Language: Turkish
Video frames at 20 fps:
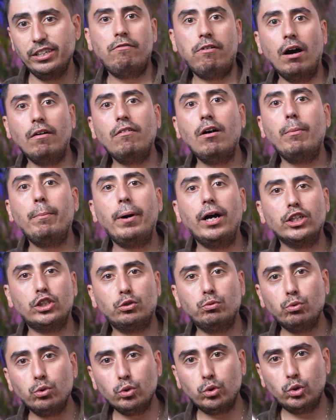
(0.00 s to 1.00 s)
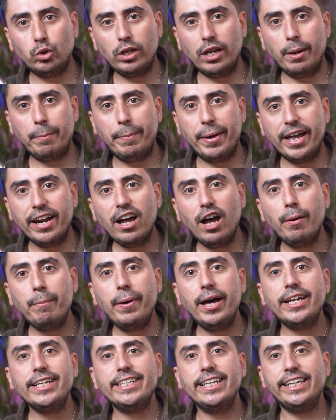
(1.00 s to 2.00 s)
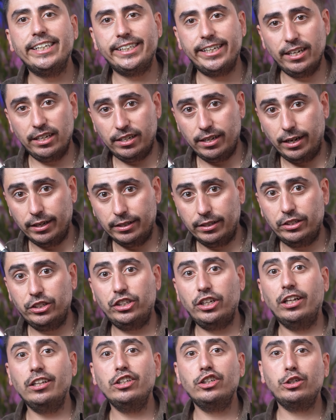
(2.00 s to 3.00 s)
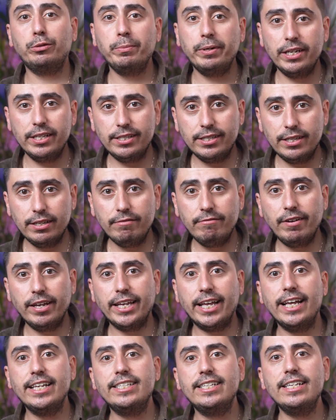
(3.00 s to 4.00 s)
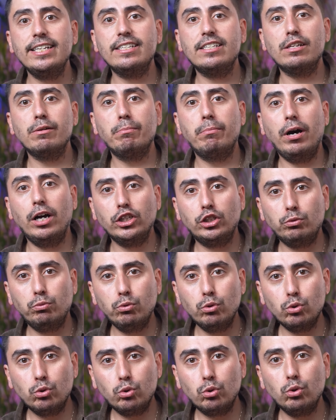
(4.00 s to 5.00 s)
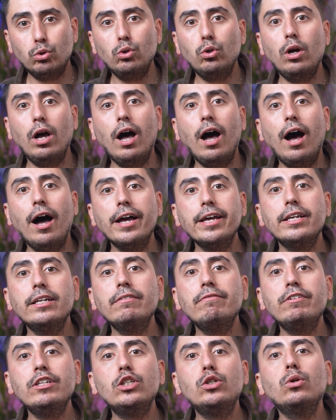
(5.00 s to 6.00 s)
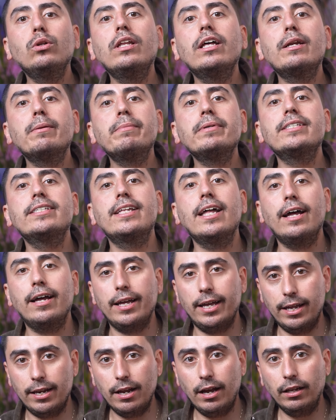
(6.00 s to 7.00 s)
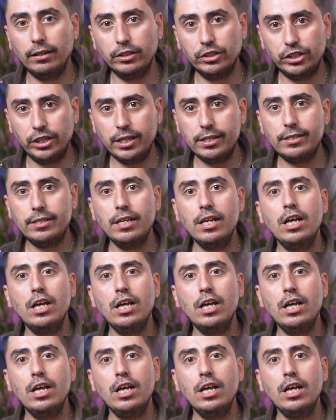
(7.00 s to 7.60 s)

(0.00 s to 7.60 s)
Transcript: VAVA başvurusuyla beraber yeşil kart, çalışma izni ve gezi izni başvurusunu ayrı videolarımızda ele alacağız.